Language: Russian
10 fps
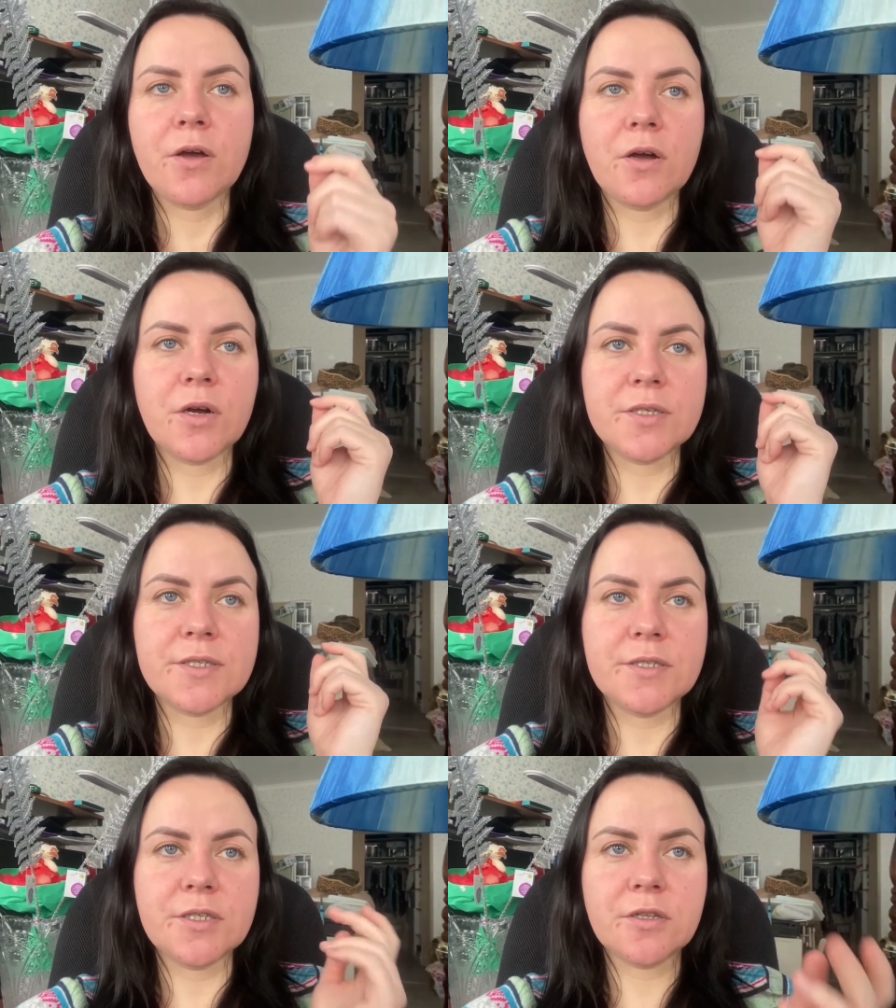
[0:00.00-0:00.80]
а,
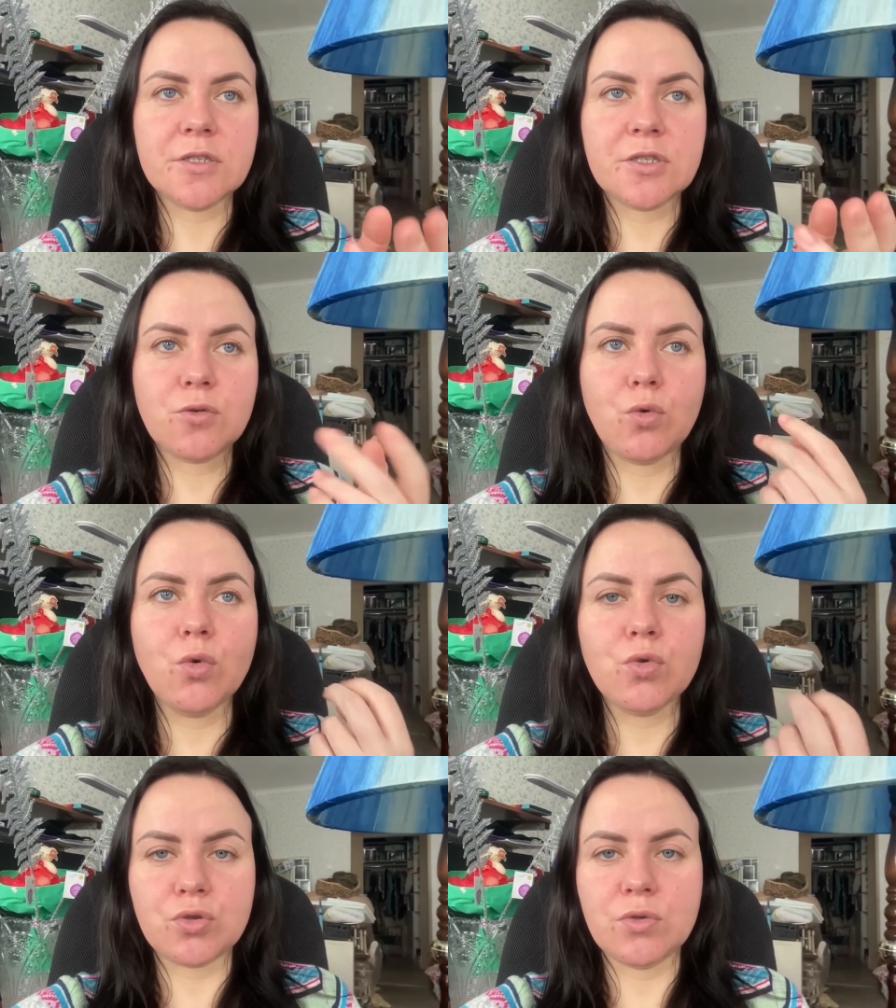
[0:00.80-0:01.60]
сделать
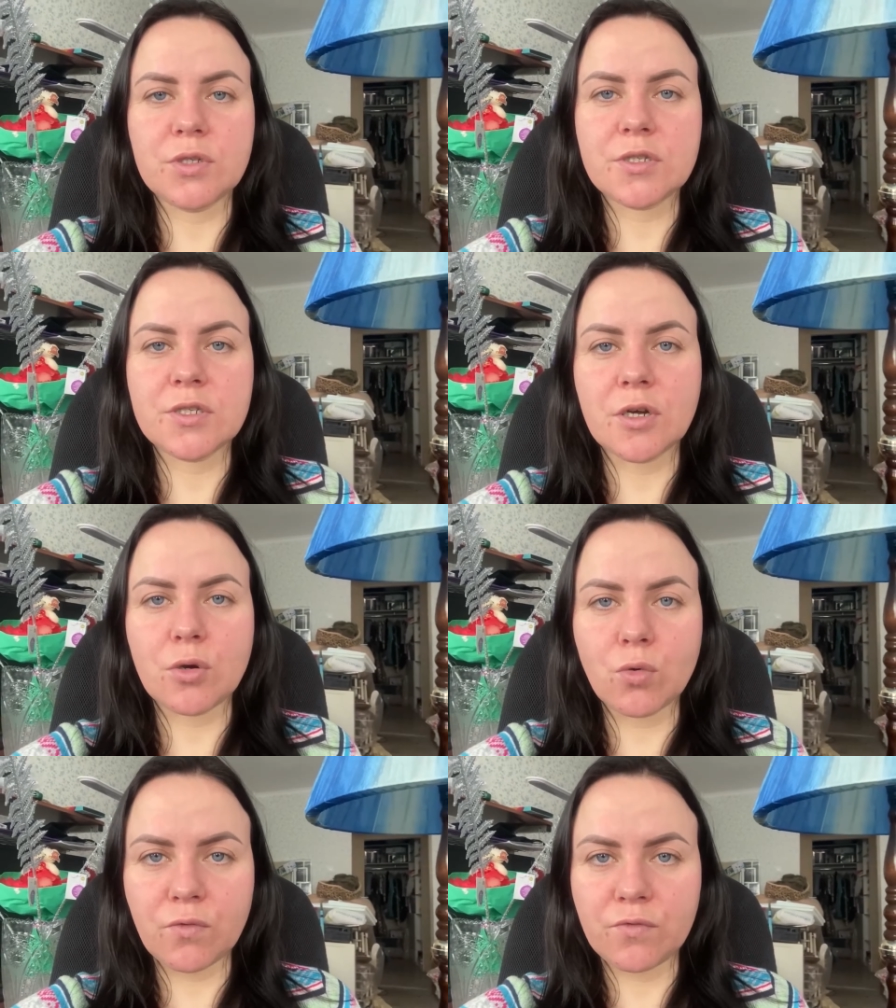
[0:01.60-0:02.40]
кожу лица
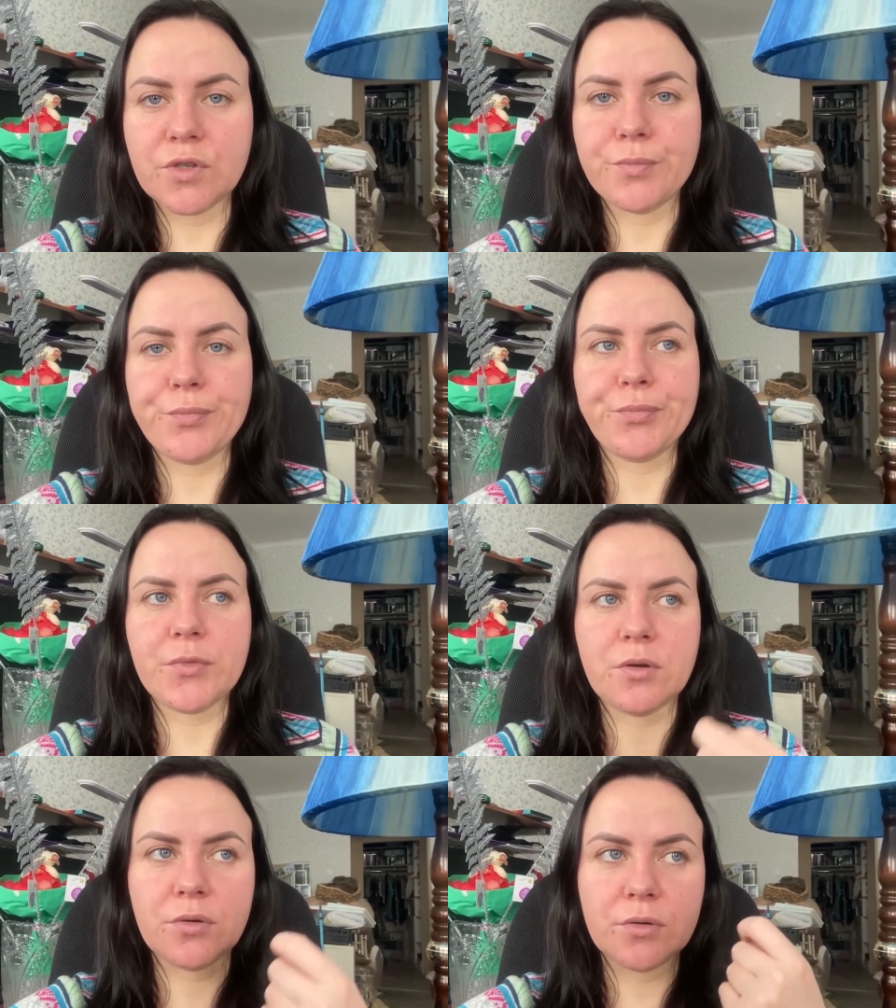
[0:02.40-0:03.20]
ровным
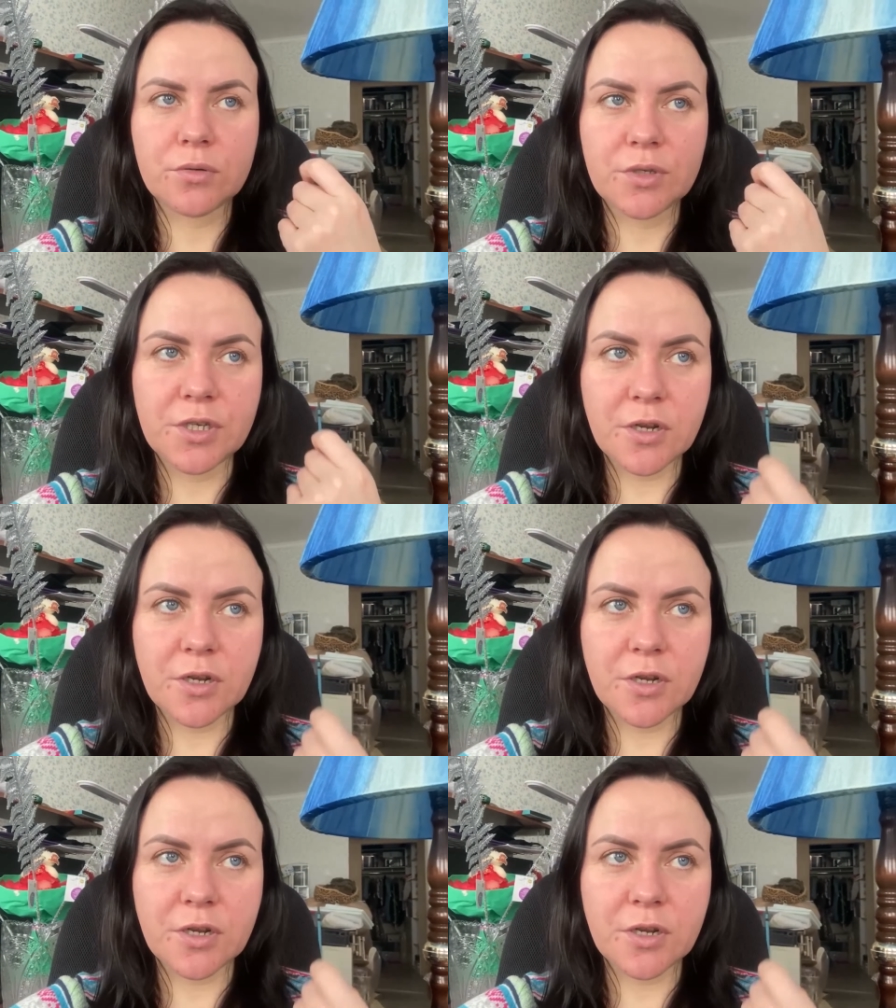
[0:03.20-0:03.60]
а, и